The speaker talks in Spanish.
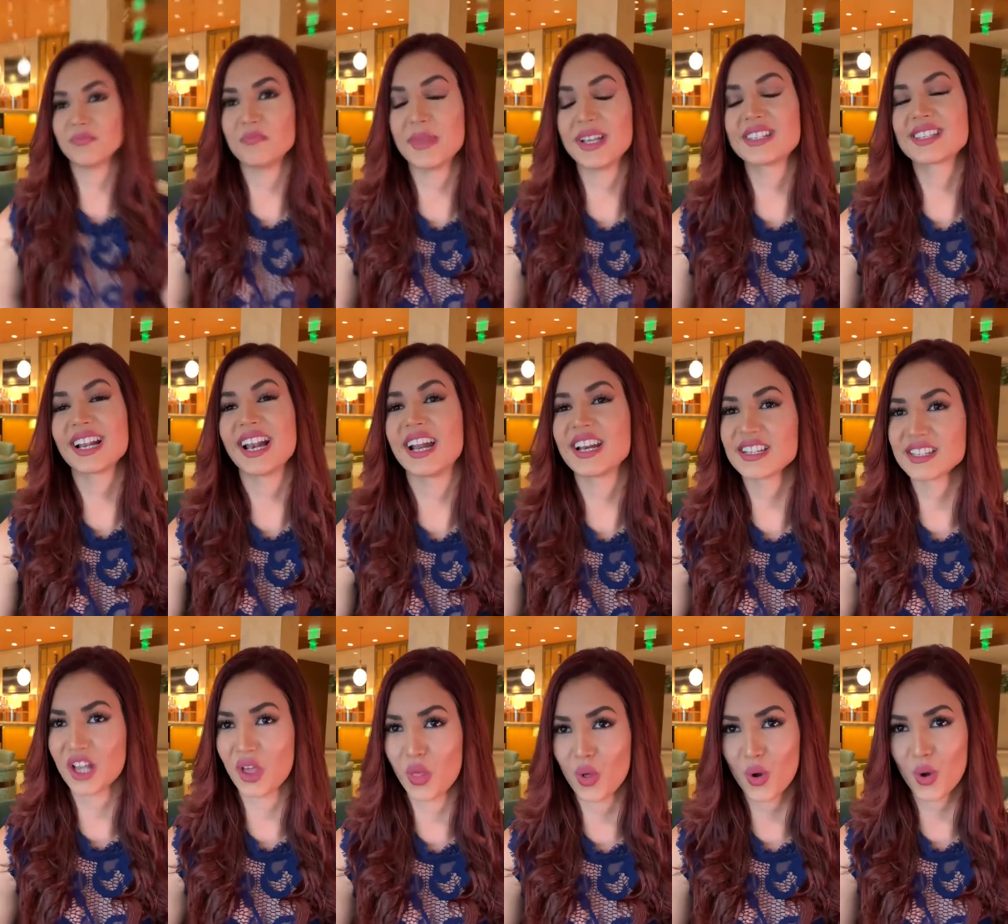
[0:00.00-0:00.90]
mezclar
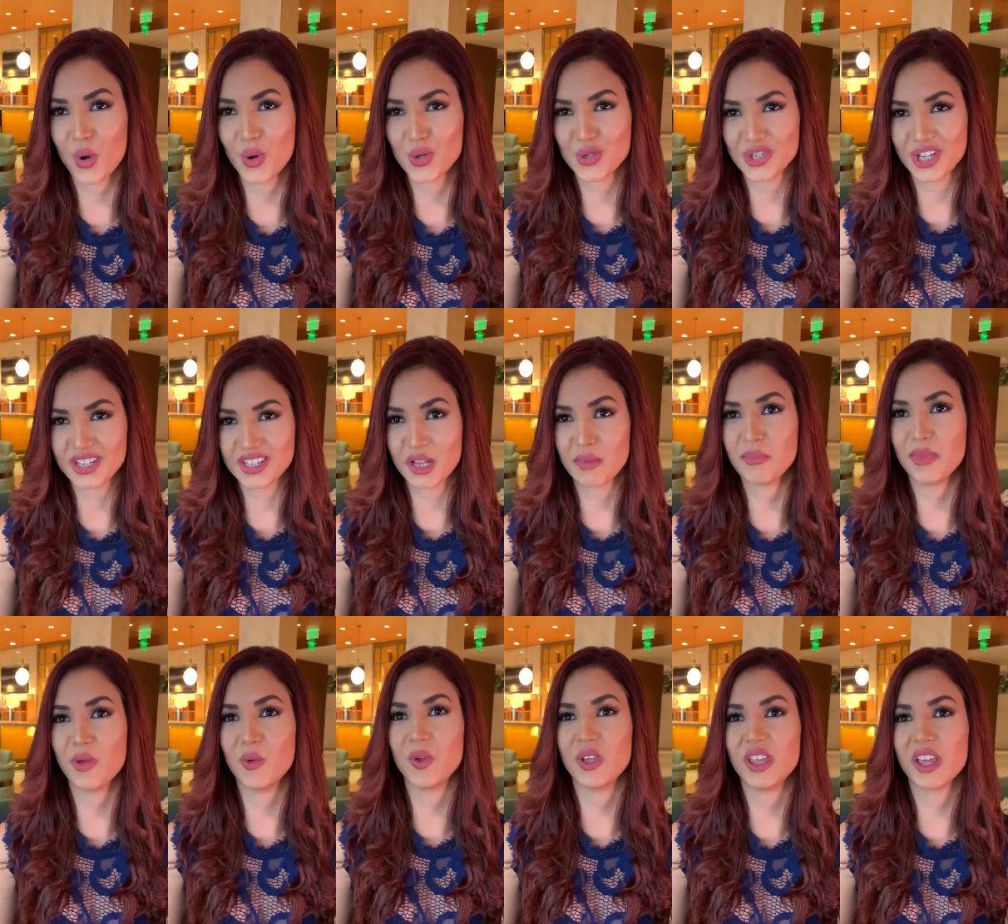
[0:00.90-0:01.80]
esas dos cosas en
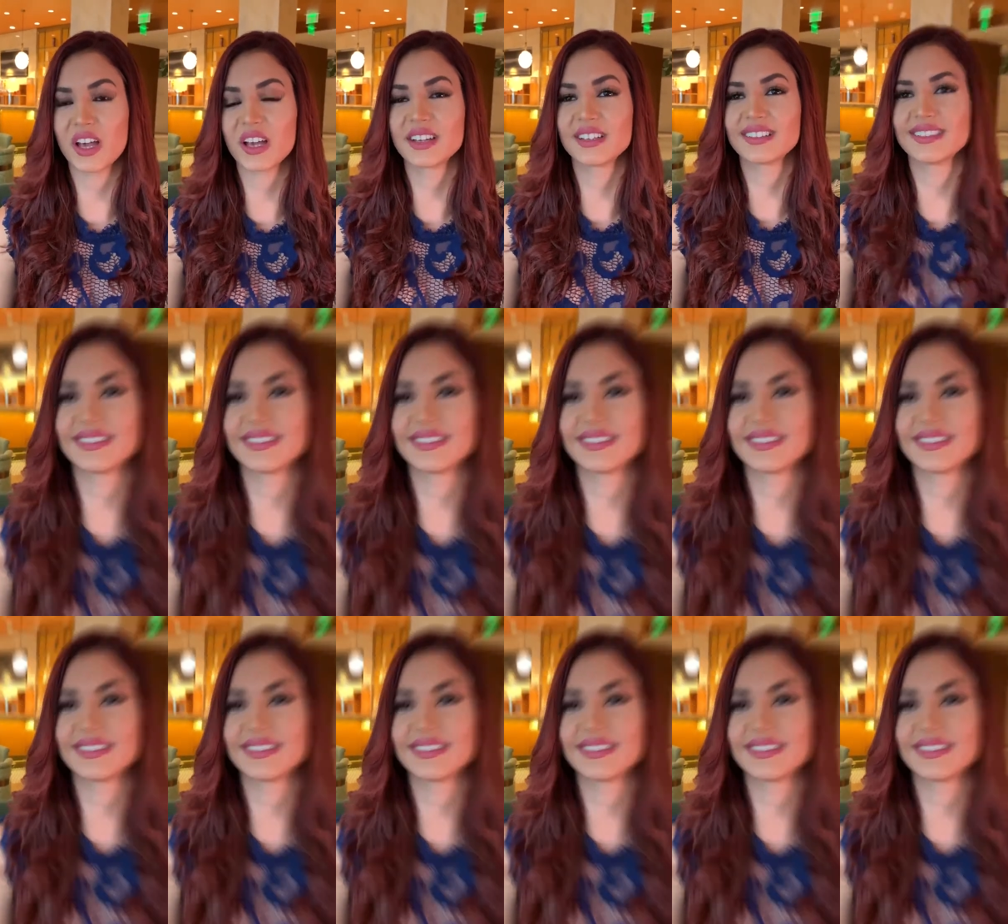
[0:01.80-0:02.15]
mi vida.